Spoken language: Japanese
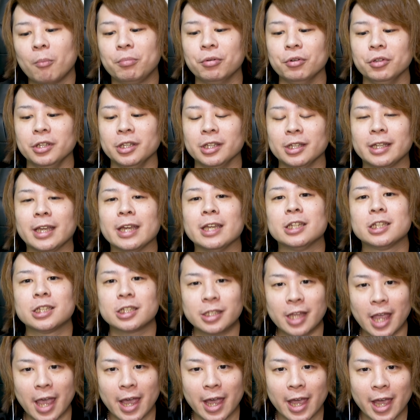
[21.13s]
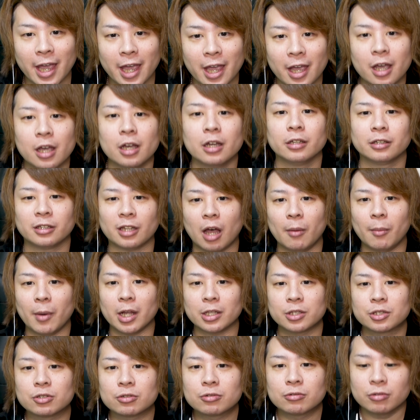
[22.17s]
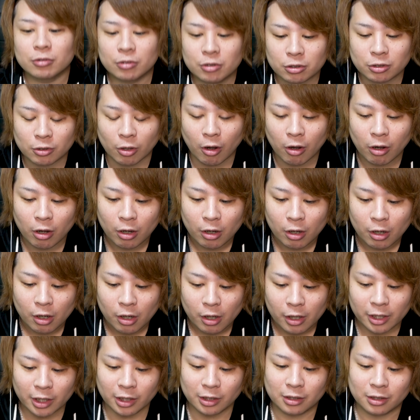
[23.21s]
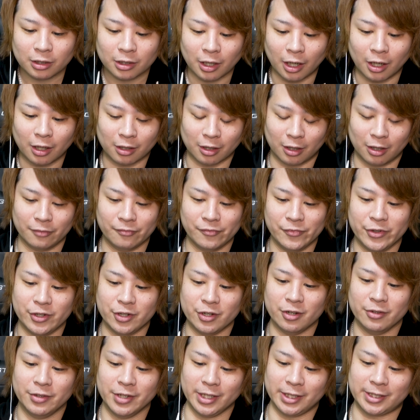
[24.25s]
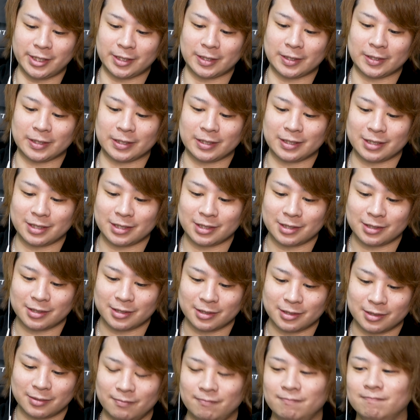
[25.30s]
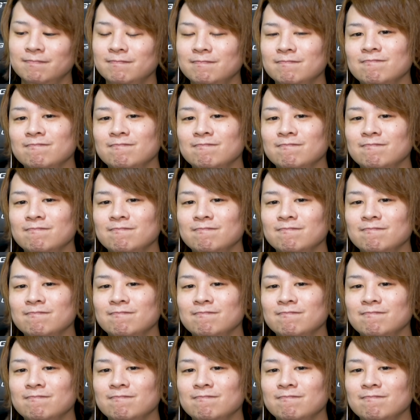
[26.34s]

プに消して、玉作るといった感じです。う